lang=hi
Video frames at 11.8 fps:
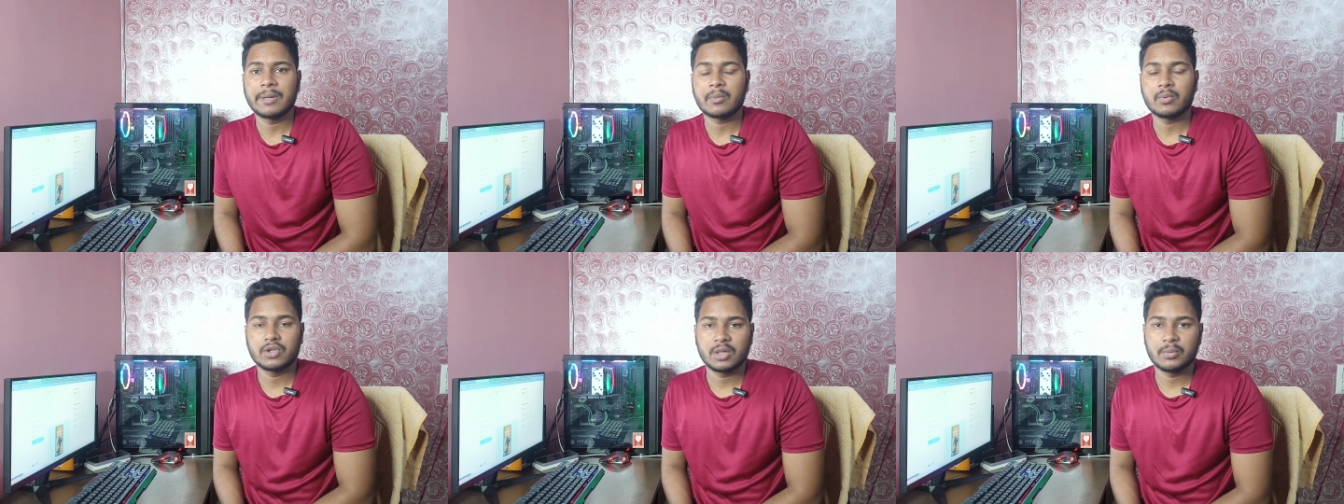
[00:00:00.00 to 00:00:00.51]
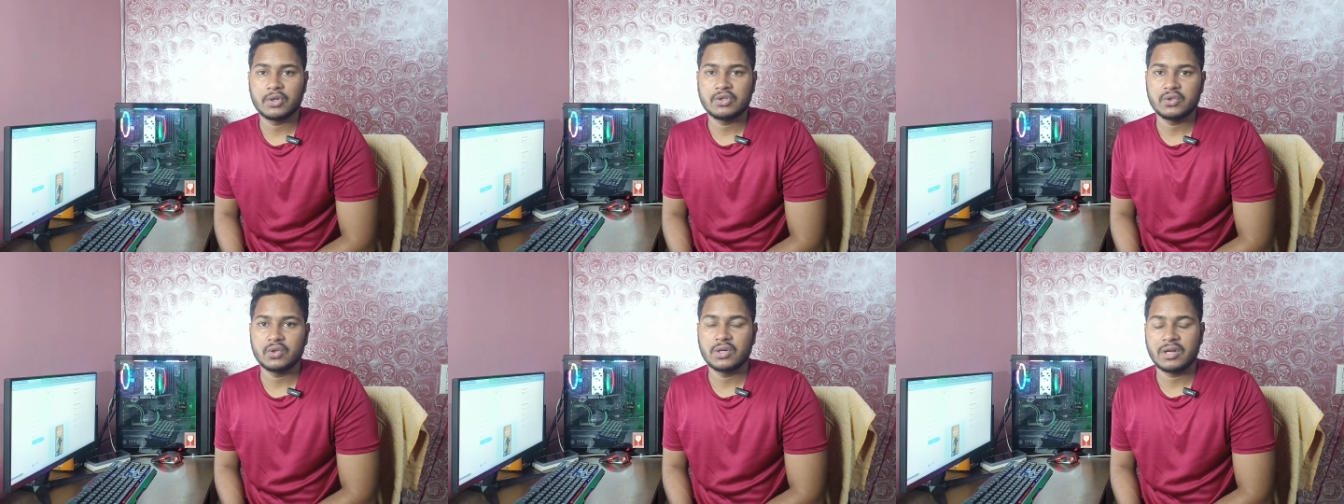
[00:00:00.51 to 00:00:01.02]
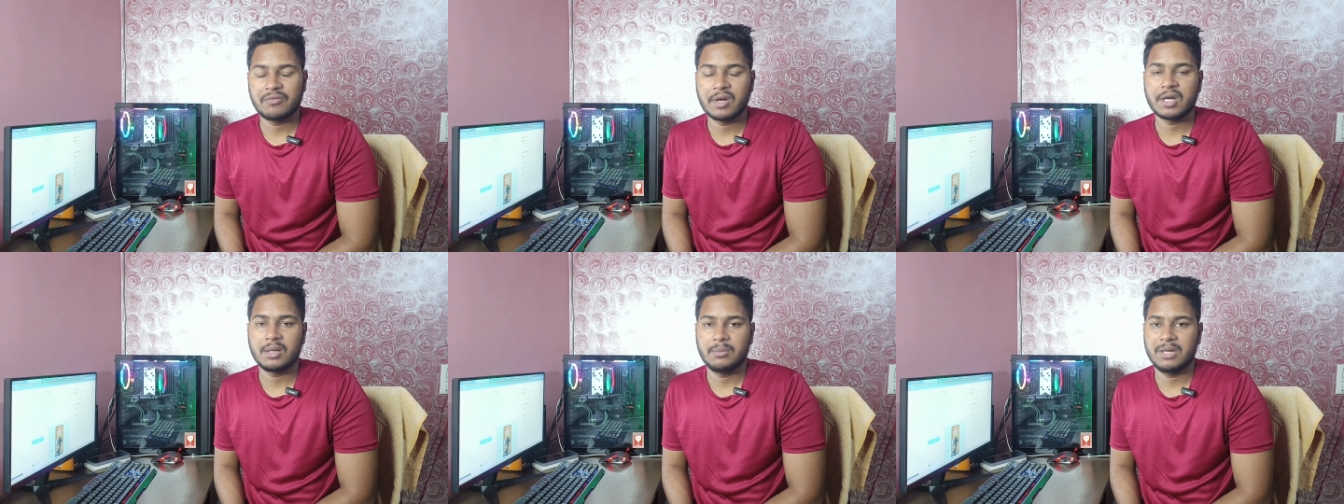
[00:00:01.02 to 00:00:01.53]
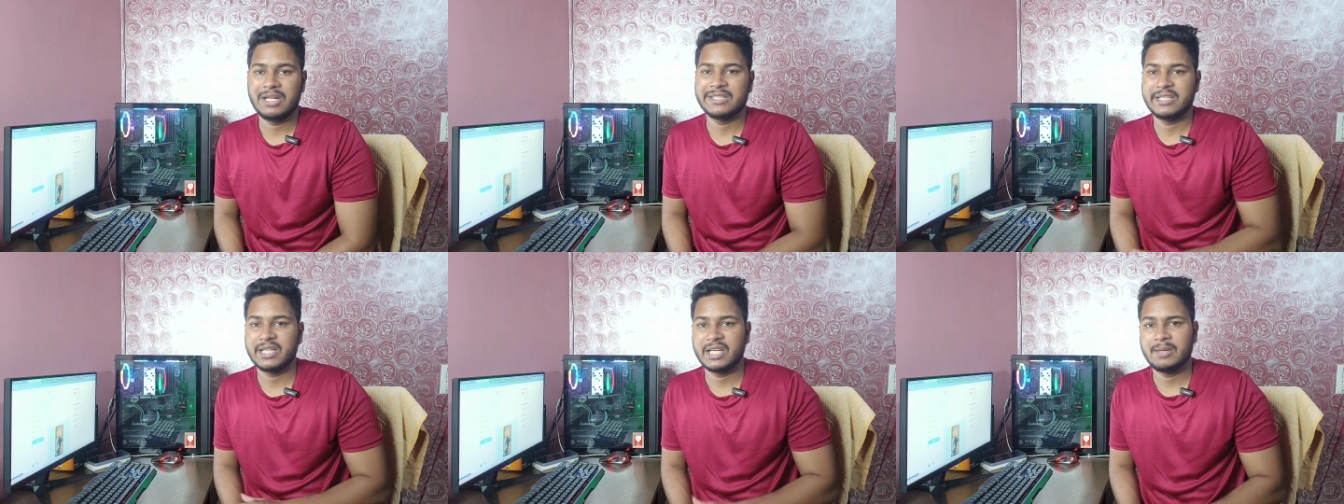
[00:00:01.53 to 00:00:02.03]
वहाँ पर आपको थ्री पॉइंट जीरो डेफिनेटली मिलना
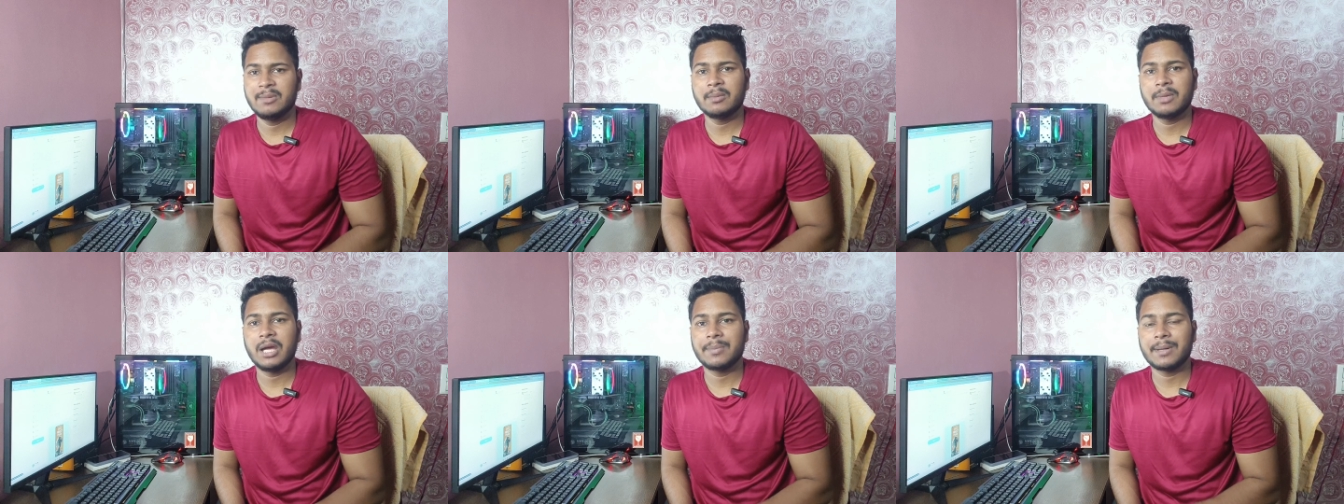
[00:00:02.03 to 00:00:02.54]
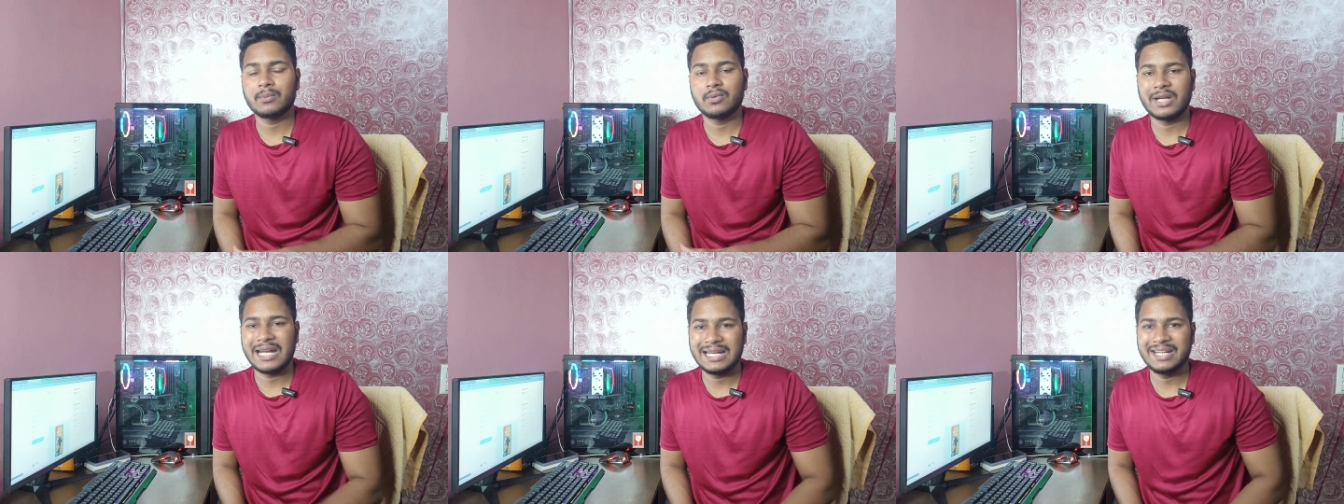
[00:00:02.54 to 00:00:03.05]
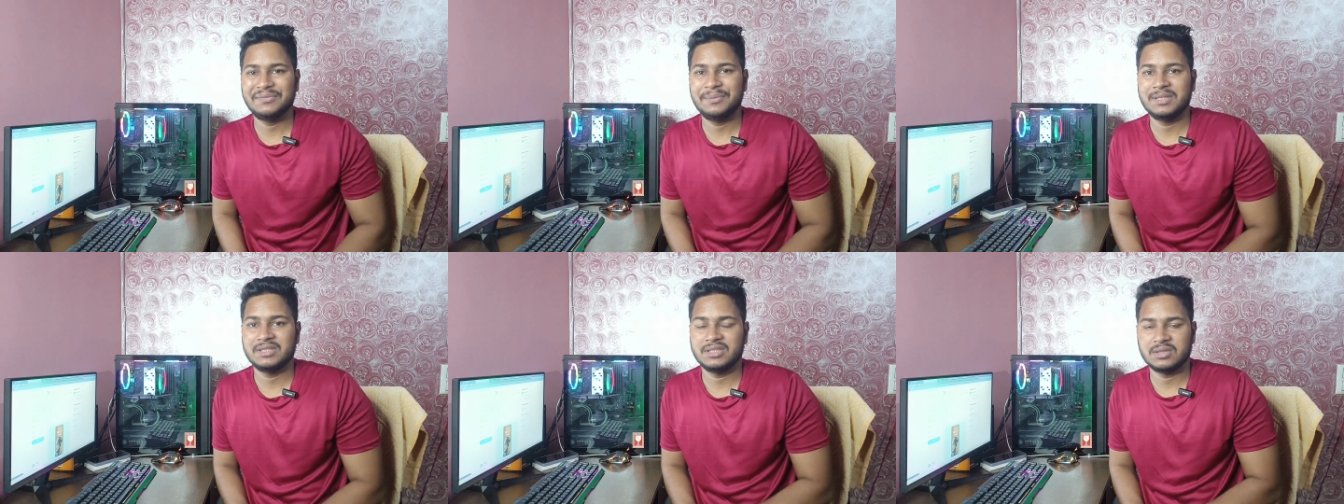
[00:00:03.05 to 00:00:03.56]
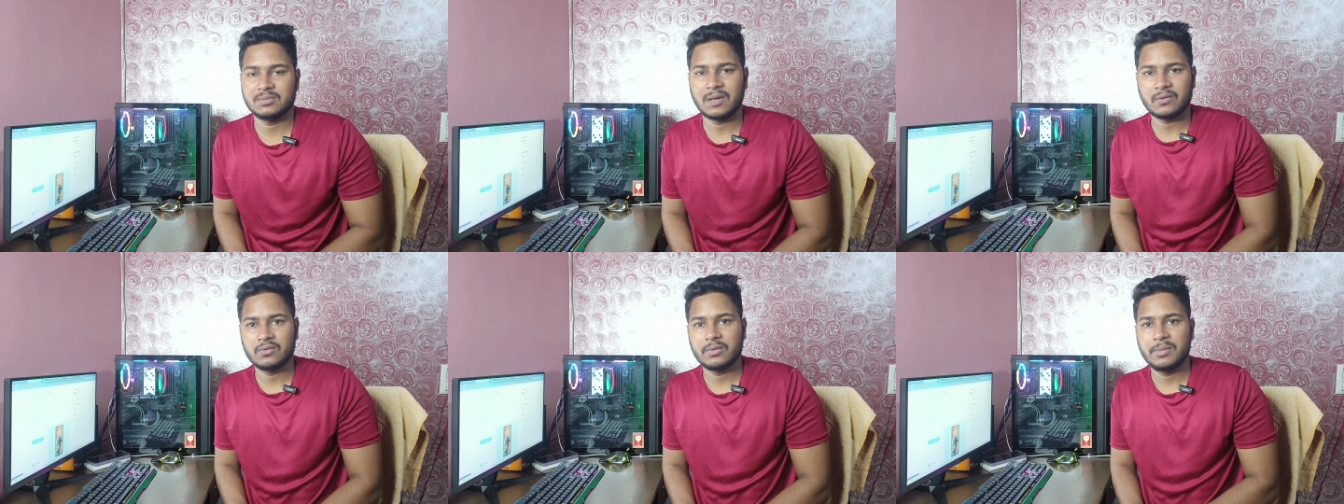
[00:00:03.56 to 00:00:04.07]
चाहिए गेमिंग में यहाँ पर आपको नाइनटी एफ
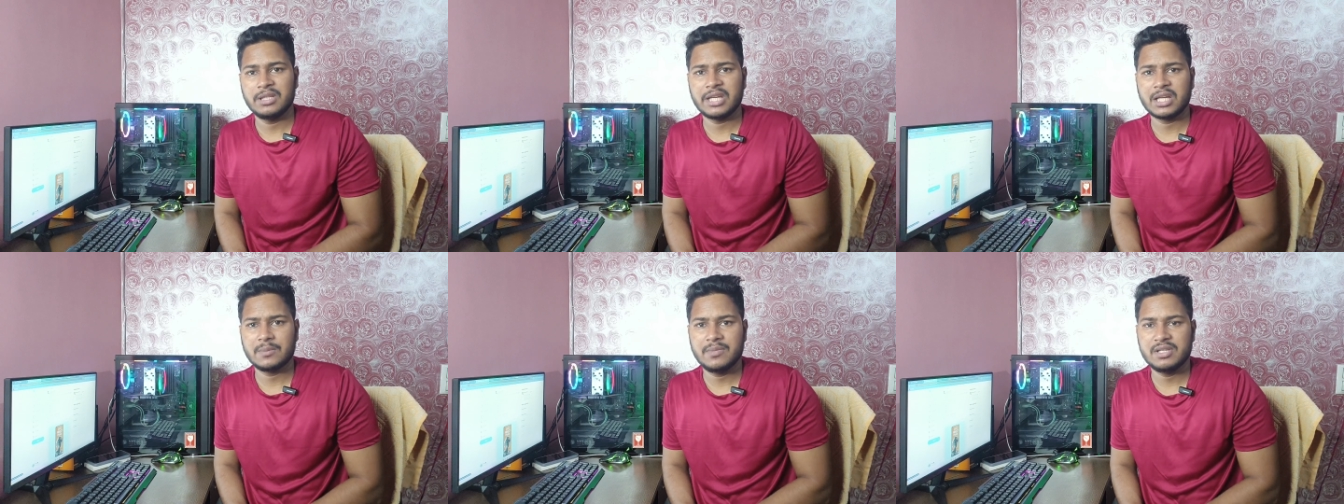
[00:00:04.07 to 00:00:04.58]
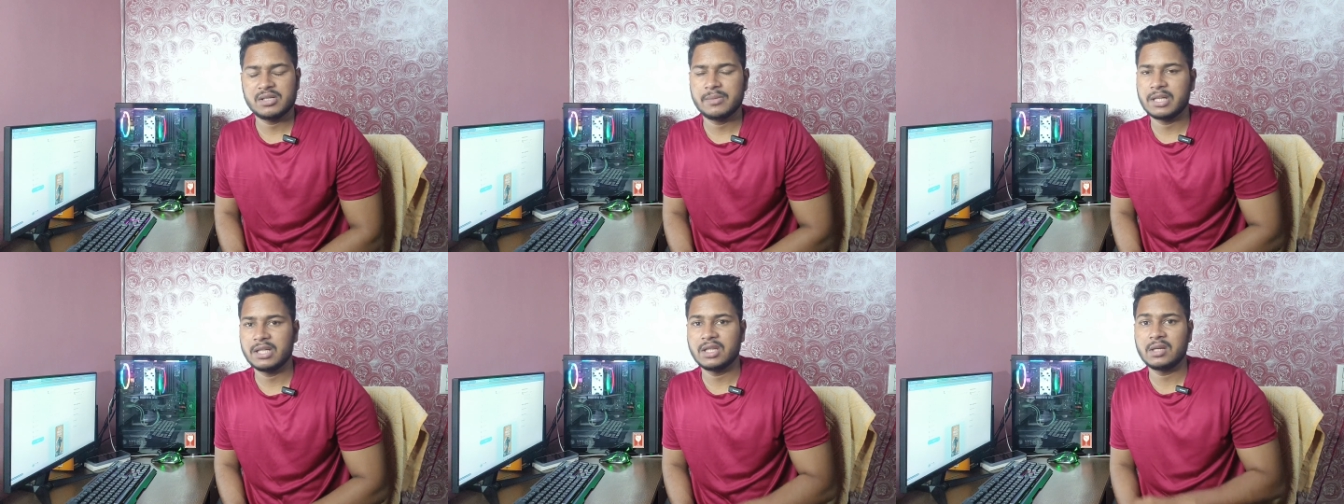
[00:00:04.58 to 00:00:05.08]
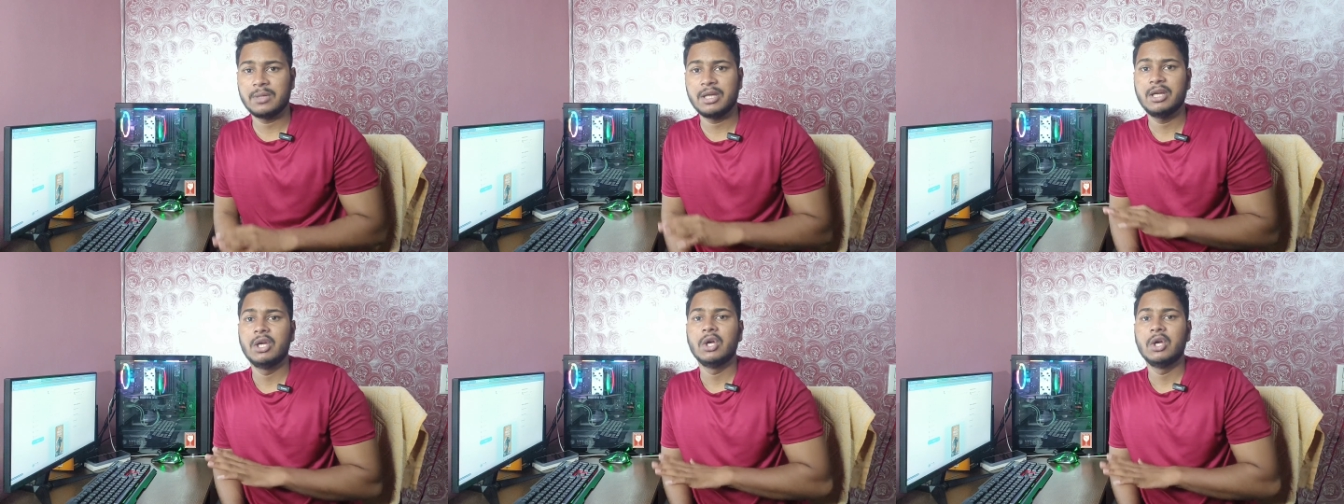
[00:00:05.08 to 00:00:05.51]
स्मार्टफोन में मिल जाएगी बी के अंदर में